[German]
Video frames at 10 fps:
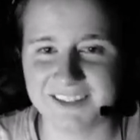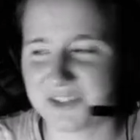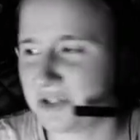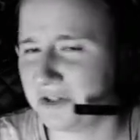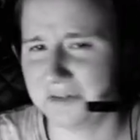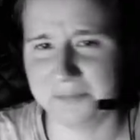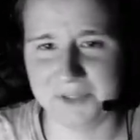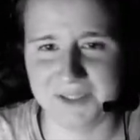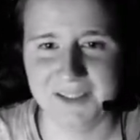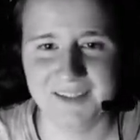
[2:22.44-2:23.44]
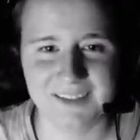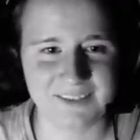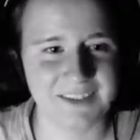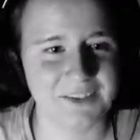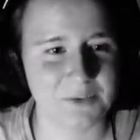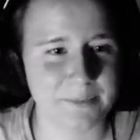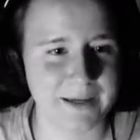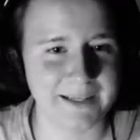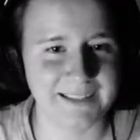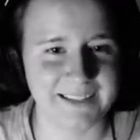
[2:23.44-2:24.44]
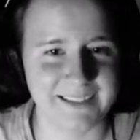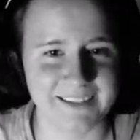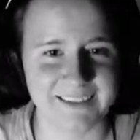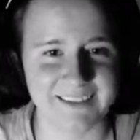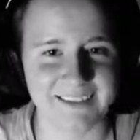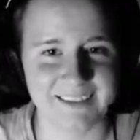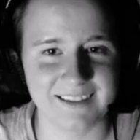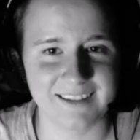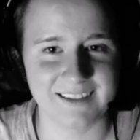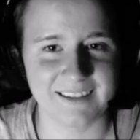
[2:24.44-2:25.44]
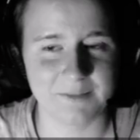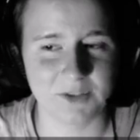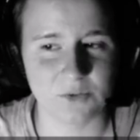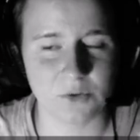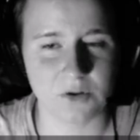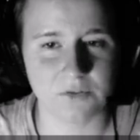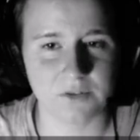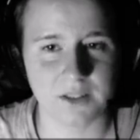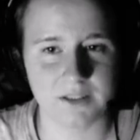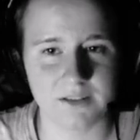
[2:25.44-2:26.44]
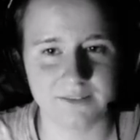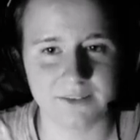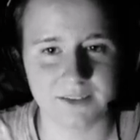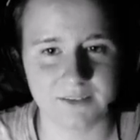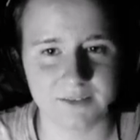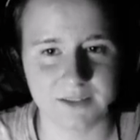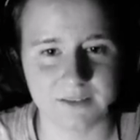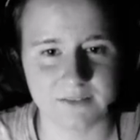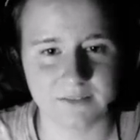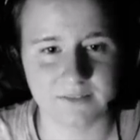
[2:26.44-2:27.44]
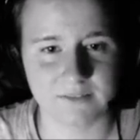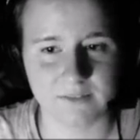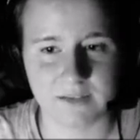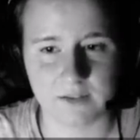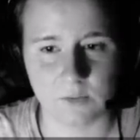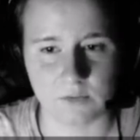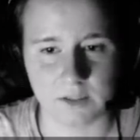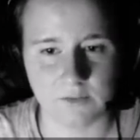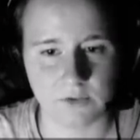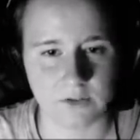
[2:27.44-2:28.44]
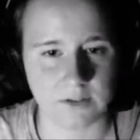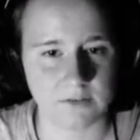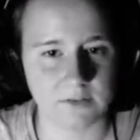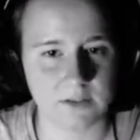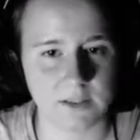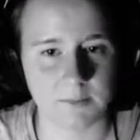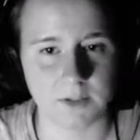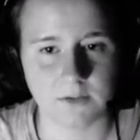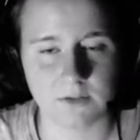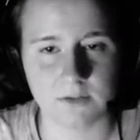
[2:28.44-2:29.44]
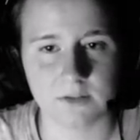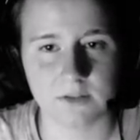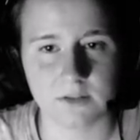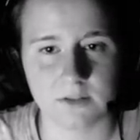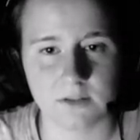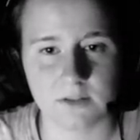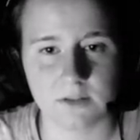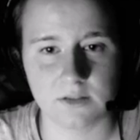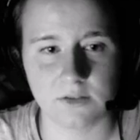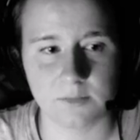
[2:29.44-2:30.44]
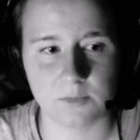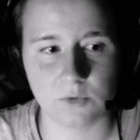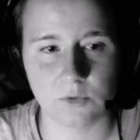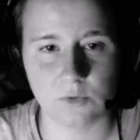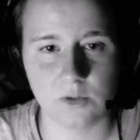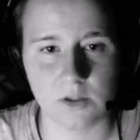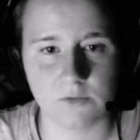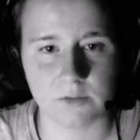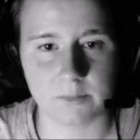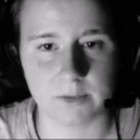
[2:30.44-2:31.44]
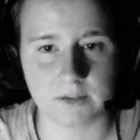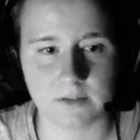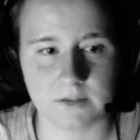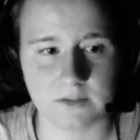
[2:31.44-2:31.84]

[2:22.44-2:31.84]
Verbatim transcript: Der Zombie. Das war ja so peinlich. Der hat mich so off guard erwischt. Einfach. Oh, hä? Wo ist der? Ist der hier im Haus? Ich hab so null aufgepasst.